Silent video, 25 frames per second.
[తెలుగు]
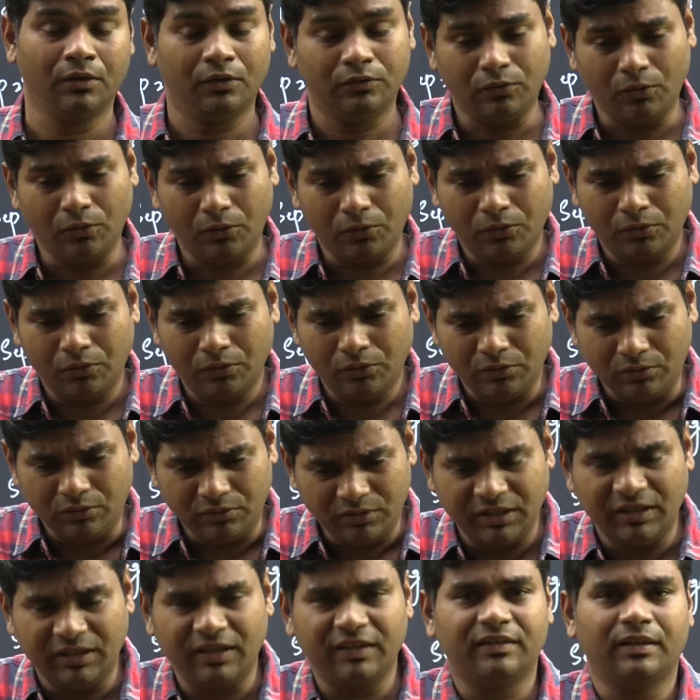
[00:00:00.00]
సో
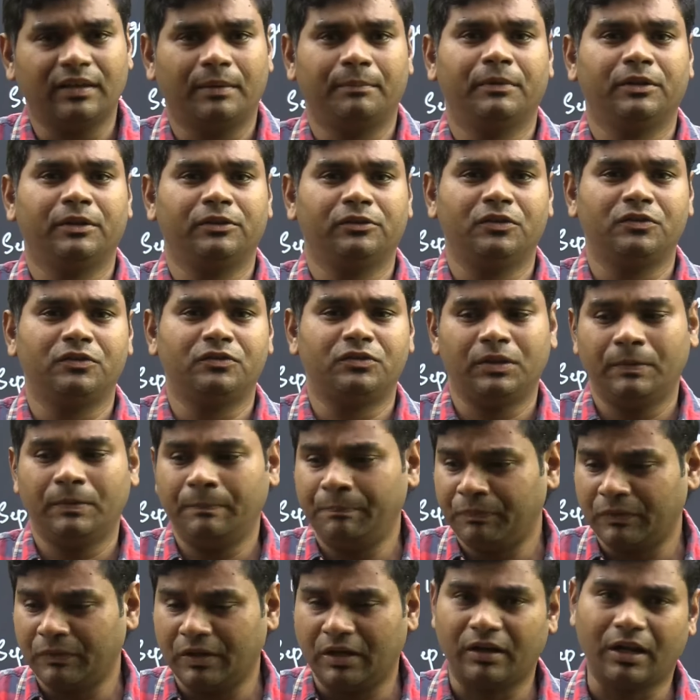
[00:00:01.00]
దీనికి సంబంధించి
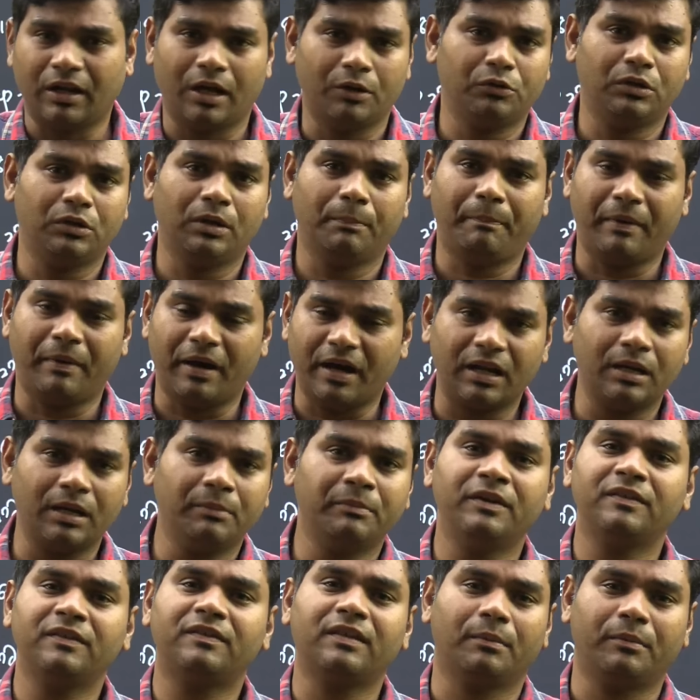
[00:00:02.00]
రానున్న
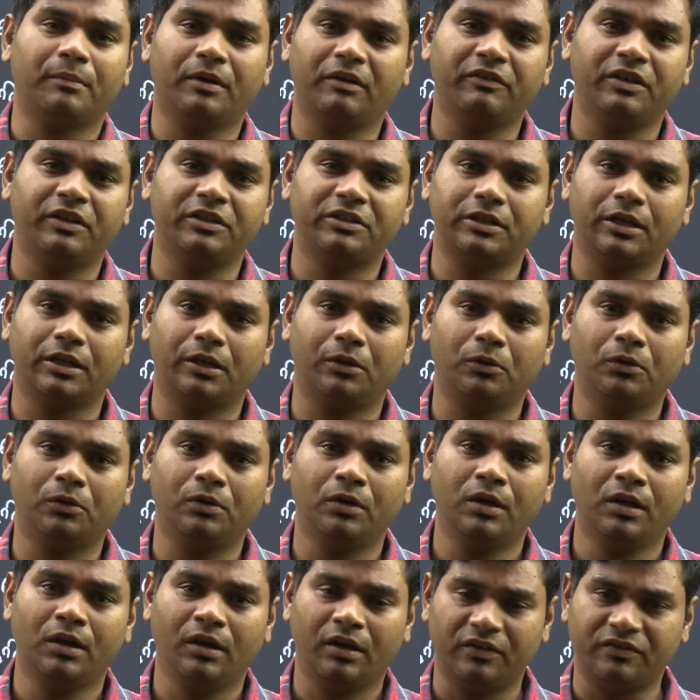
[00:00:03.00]
పార్లమెంట్ సమావేశాల్లో
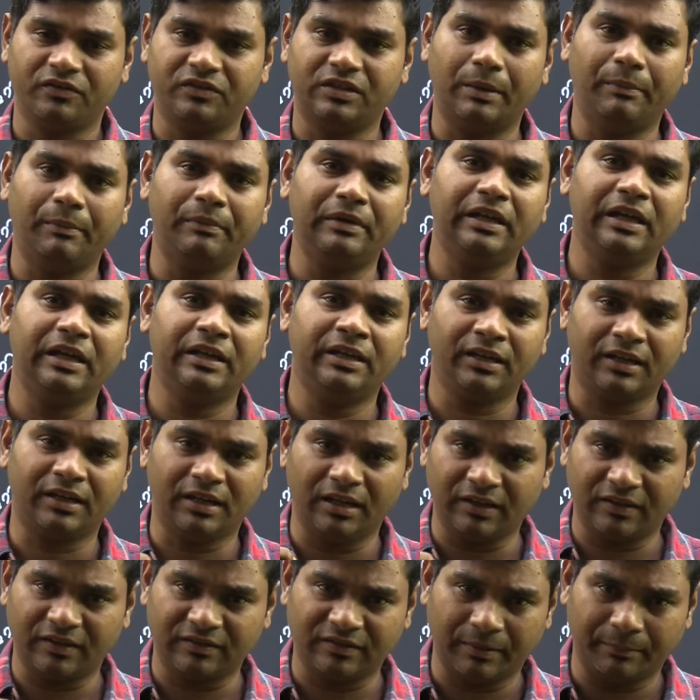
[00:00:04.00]
జమిలి
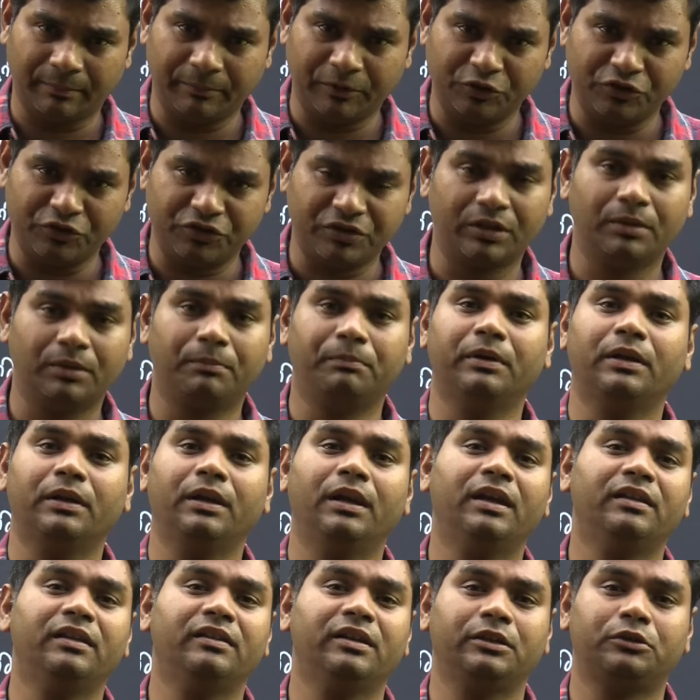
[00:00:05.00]
ఎన్నికలకు సంబంధించిన
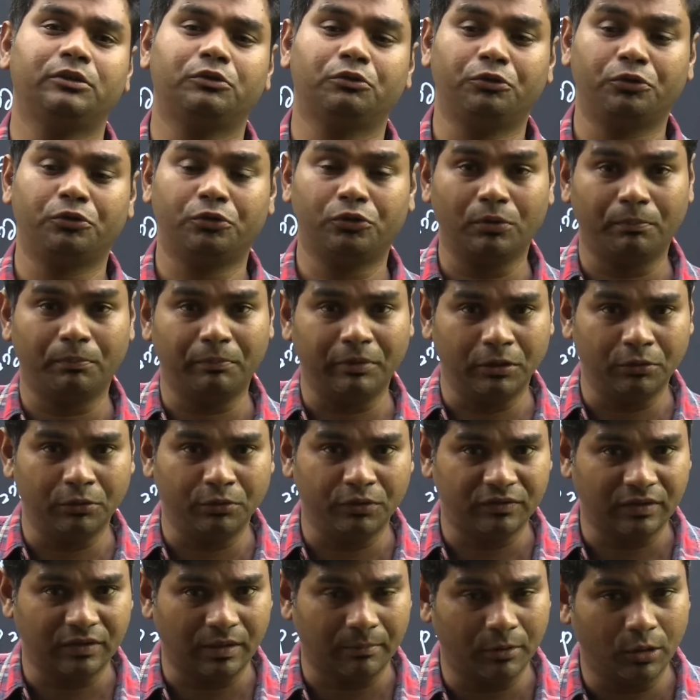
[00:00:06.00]
బిల్లు ఏదైతే ఉంటుందో
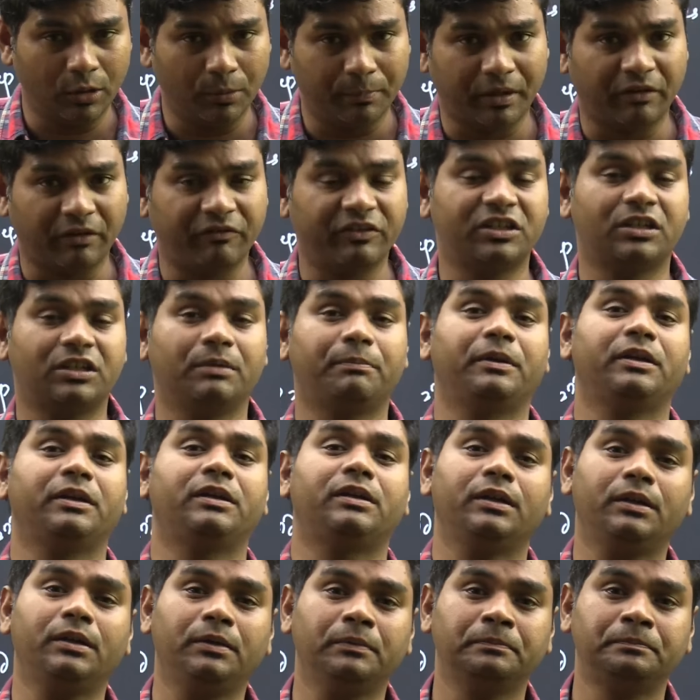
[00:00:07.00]
బిల్లుని సభలో
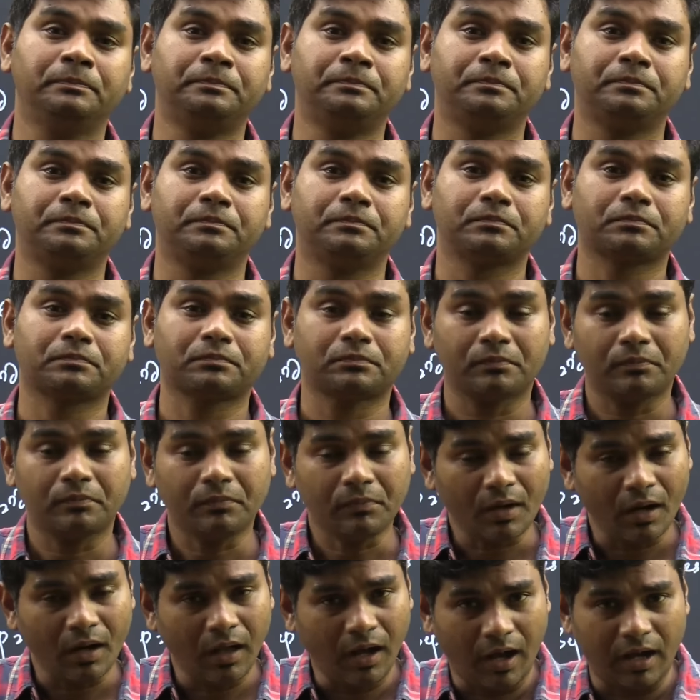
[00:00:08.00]
ప్రవేశపెట్టి
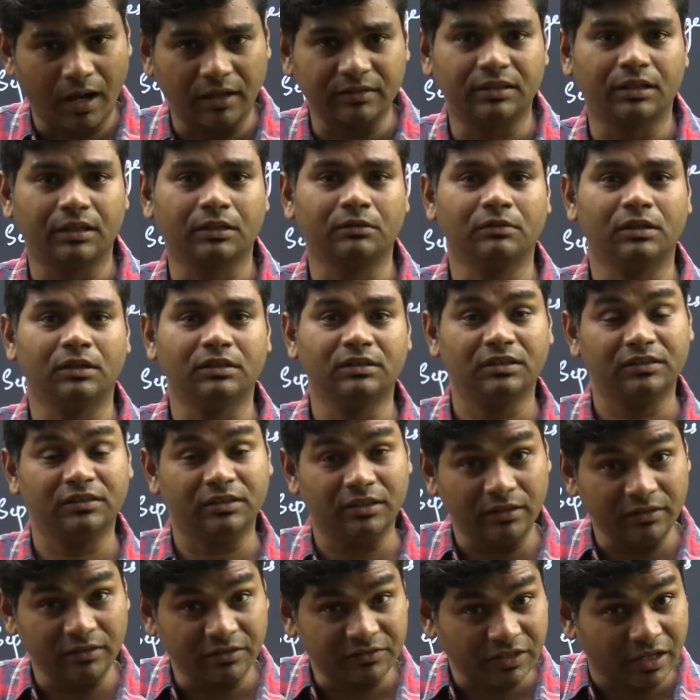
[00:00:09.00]
ఆ తర్వాత
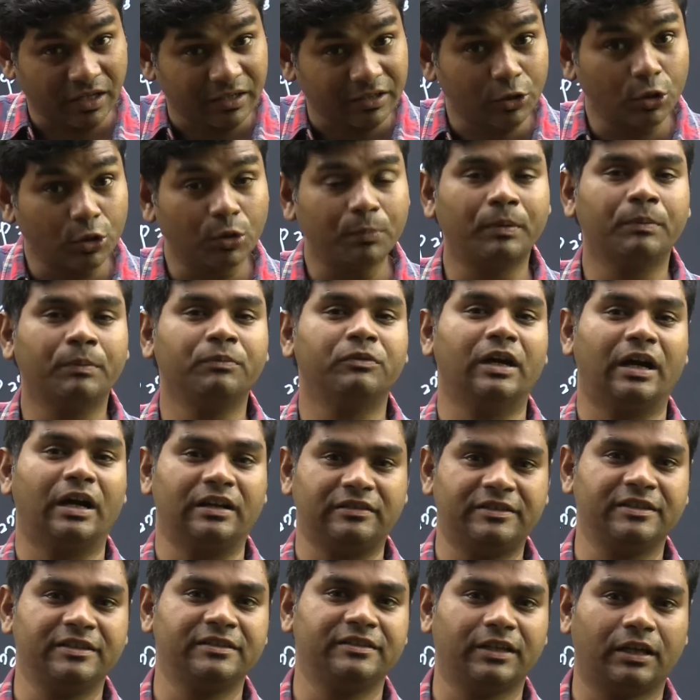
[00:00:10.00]
చట్టరూపం
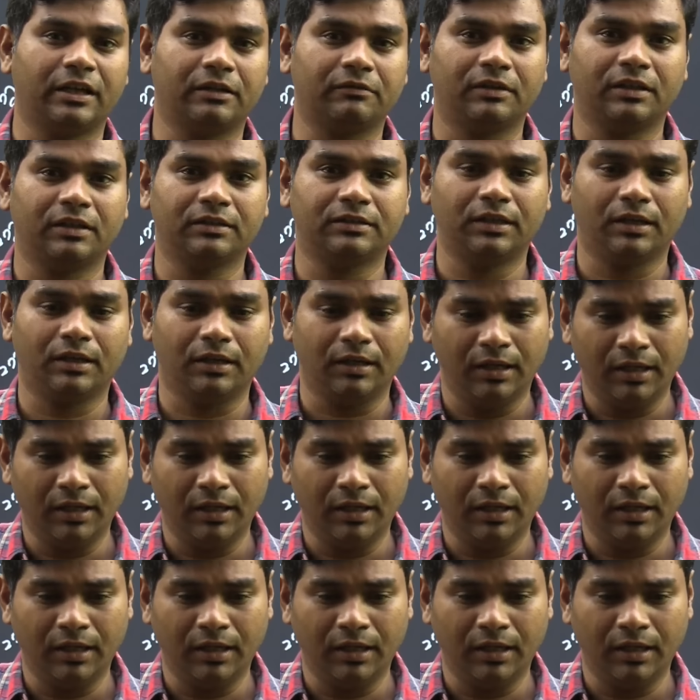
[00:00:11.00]
దాల్చిన తర్వాత